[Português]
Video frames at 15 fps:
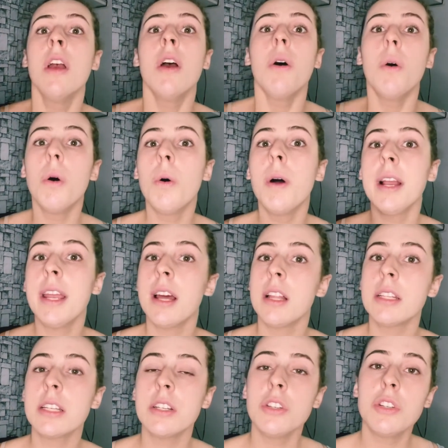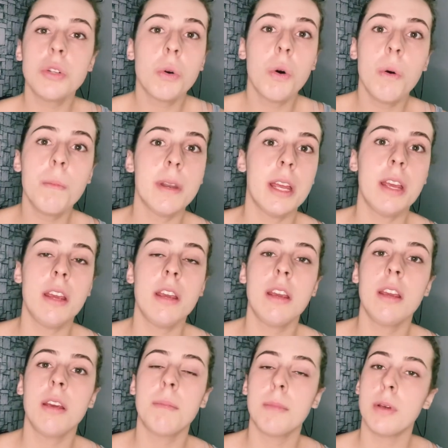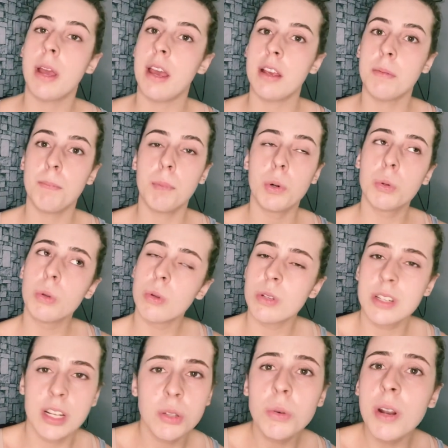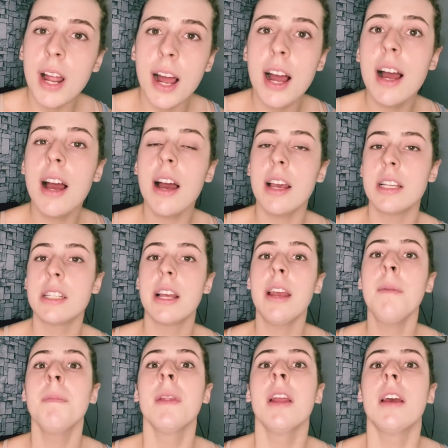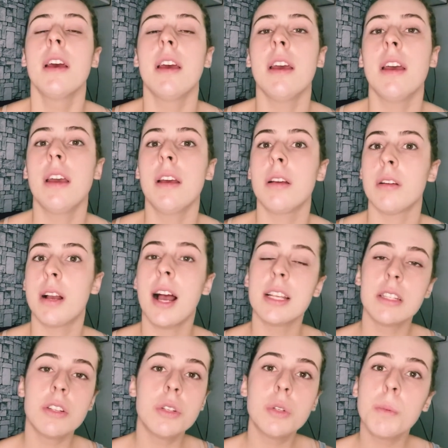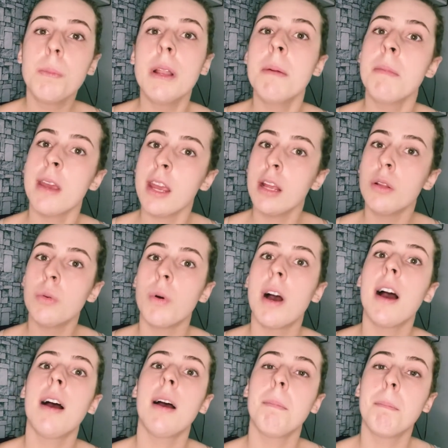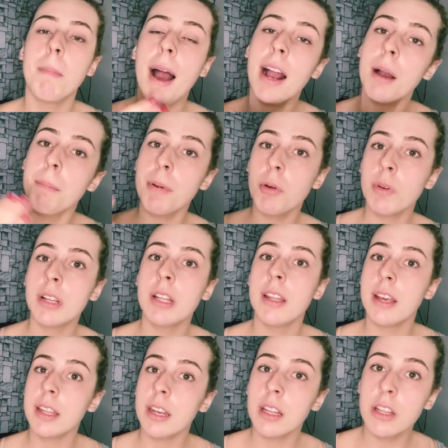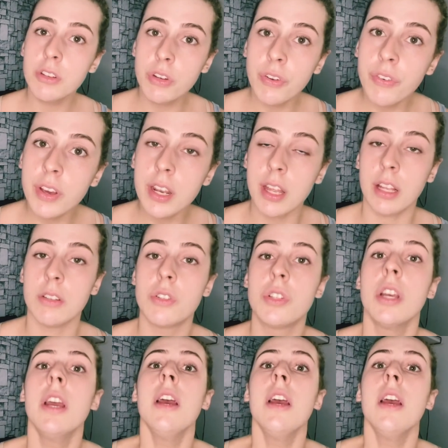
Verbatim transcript: ou aquelas que a gente compra em é, produtos naturais, né? É, casas de suplemento, a maca peruana negra é diferente.